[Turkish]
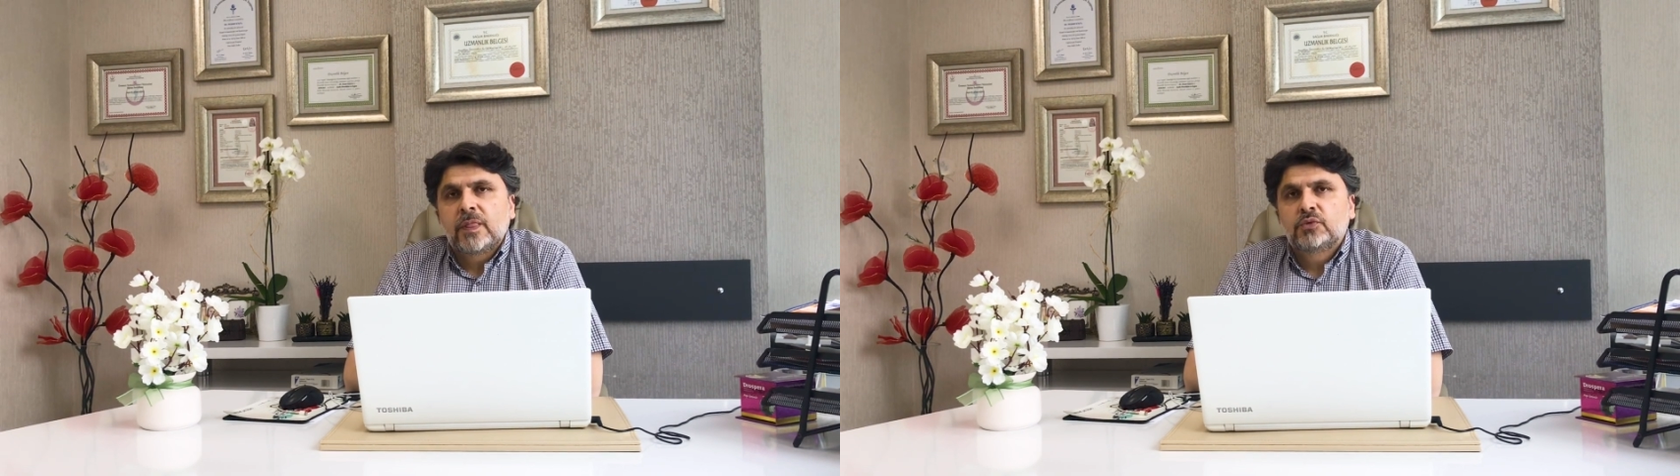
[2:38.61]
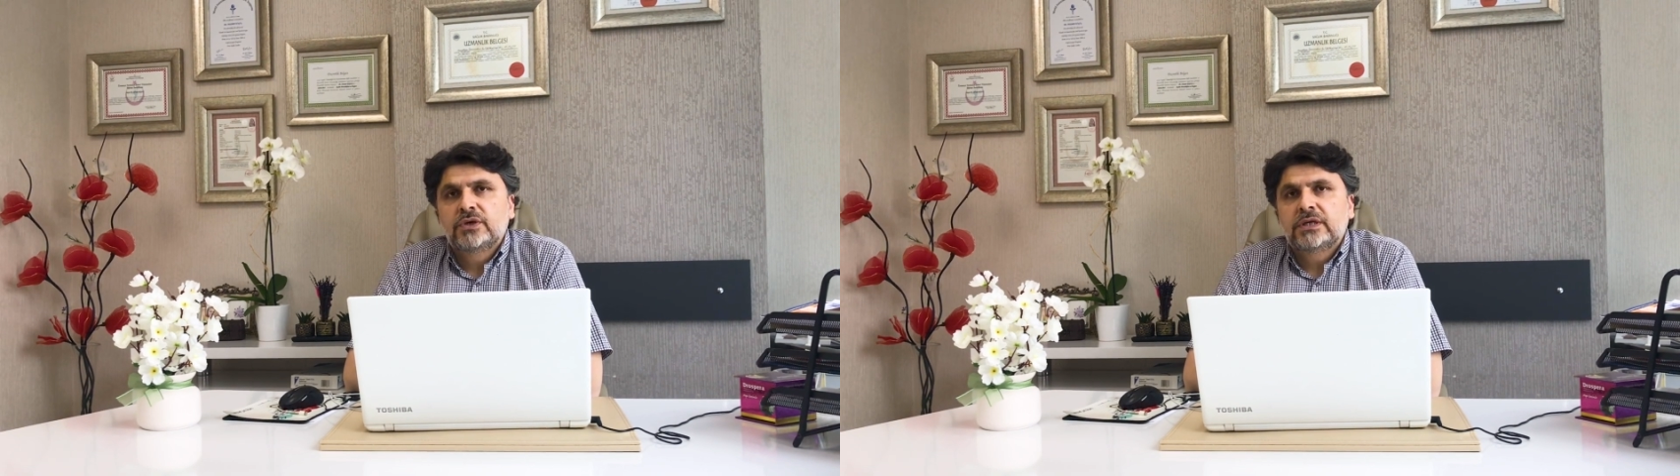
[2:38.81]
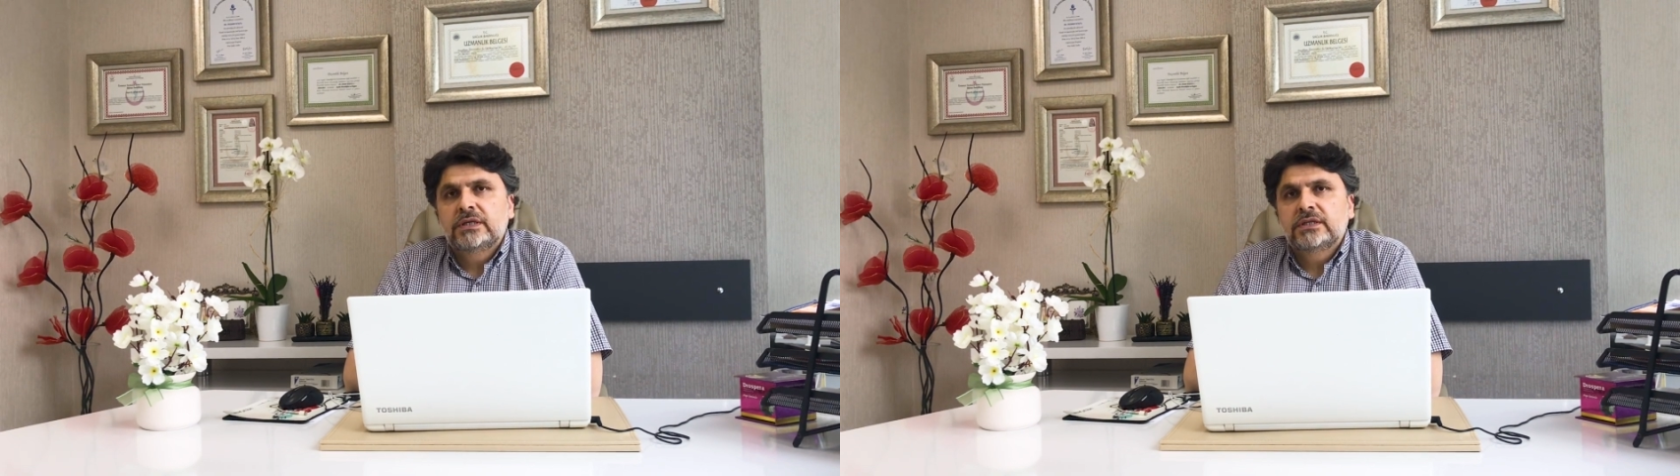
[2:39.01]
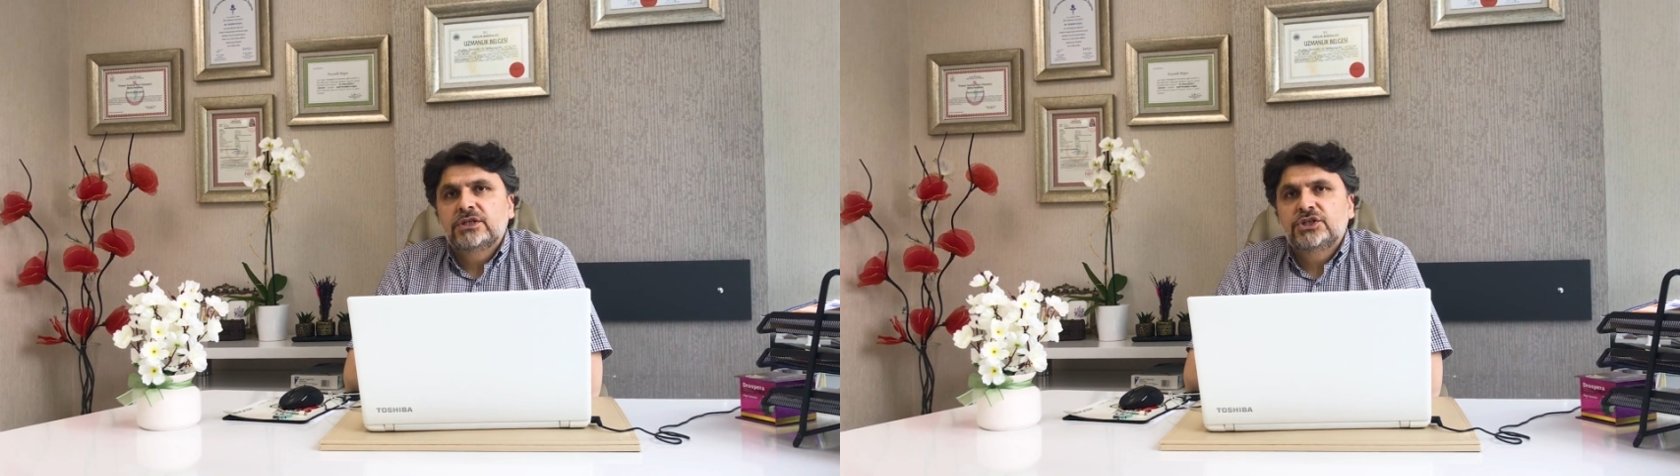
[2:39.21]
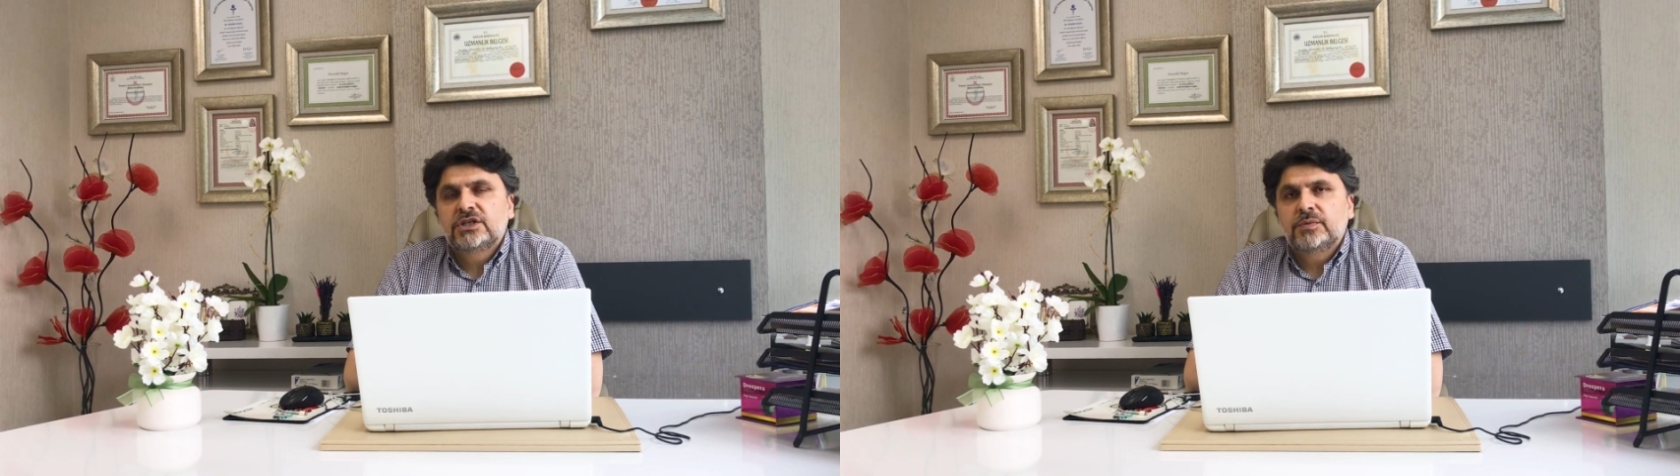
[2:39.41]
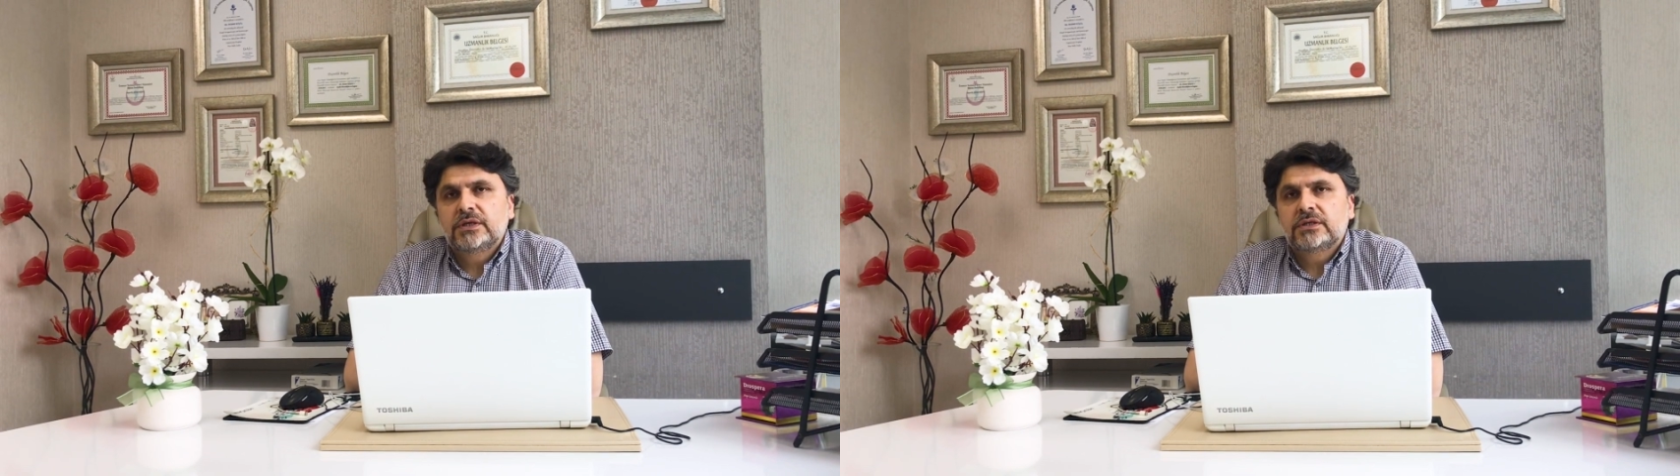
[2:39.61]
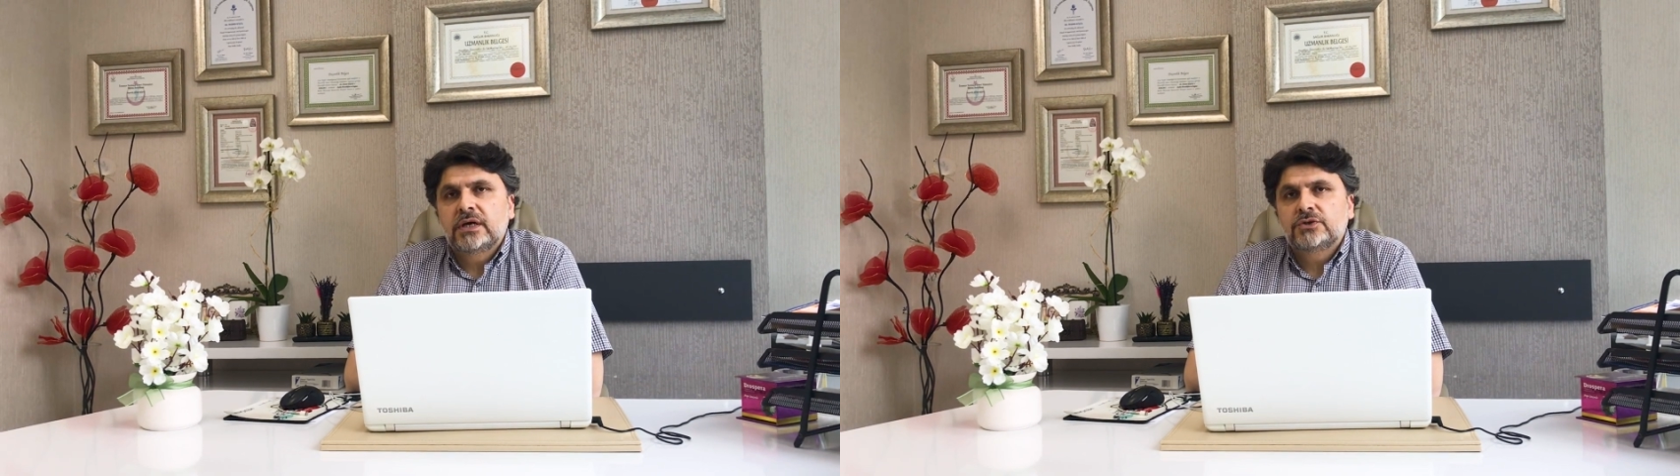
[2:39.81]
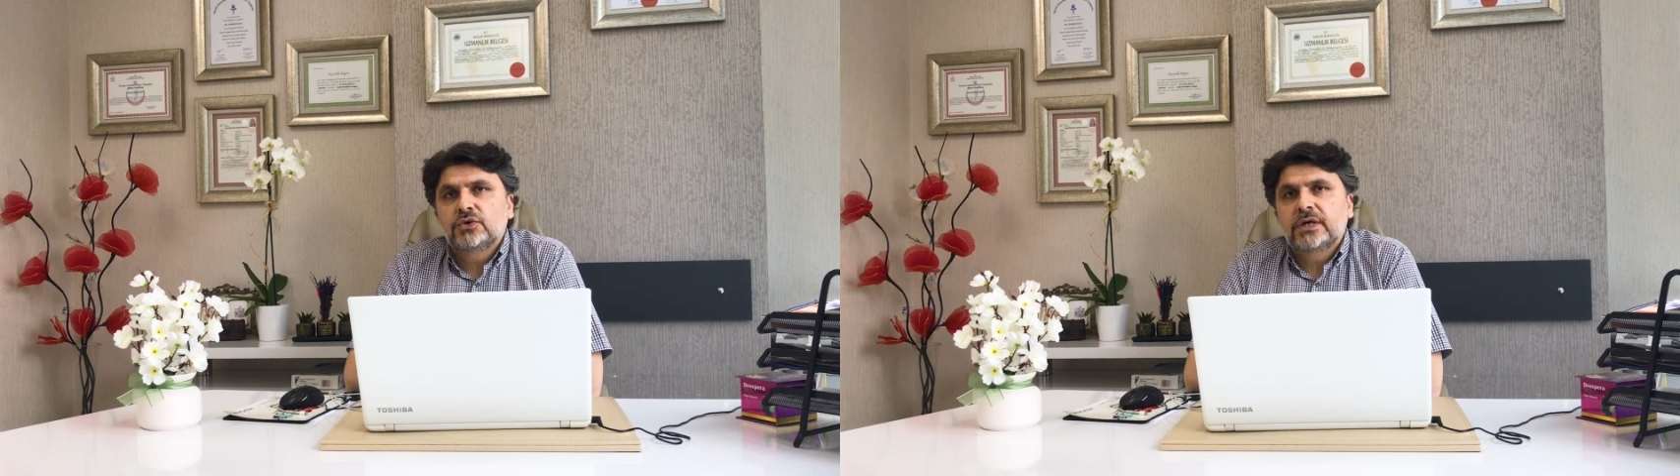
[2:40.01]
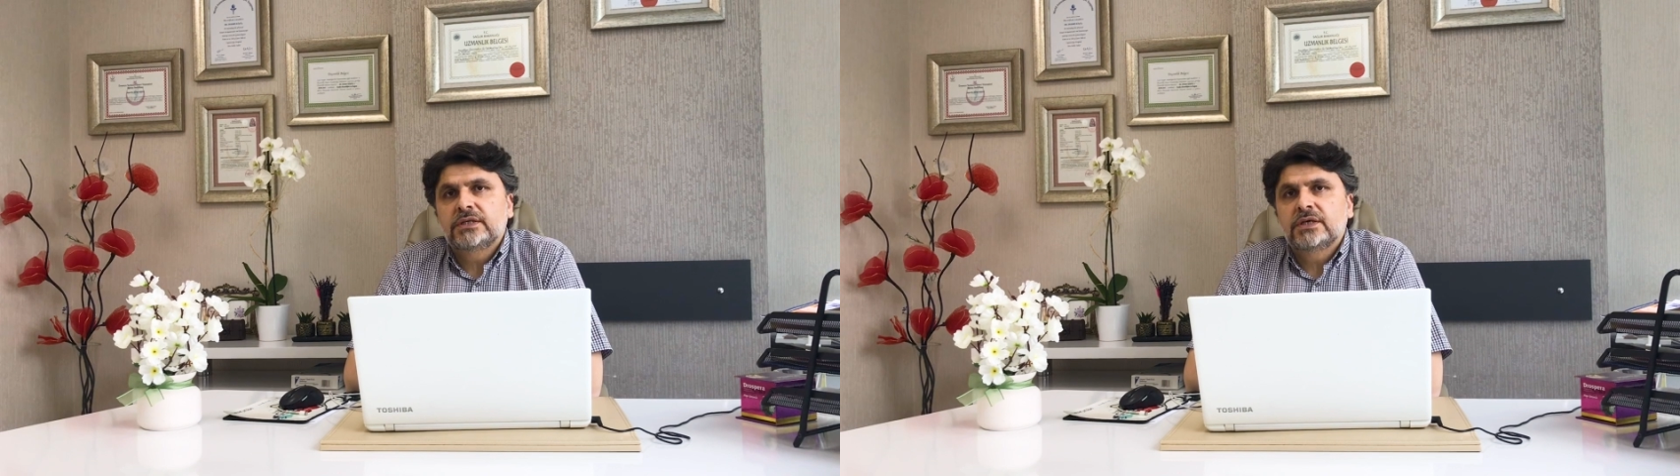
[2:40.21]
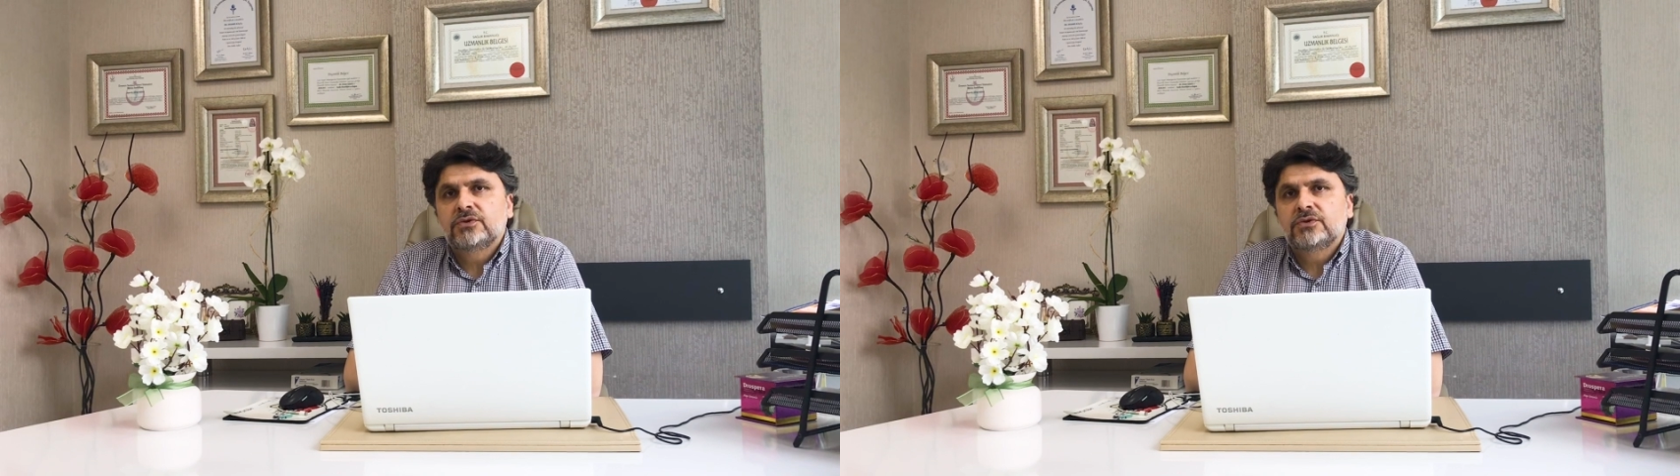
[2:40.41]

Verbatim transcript: Bu nedenle dış gebelik daha çok erken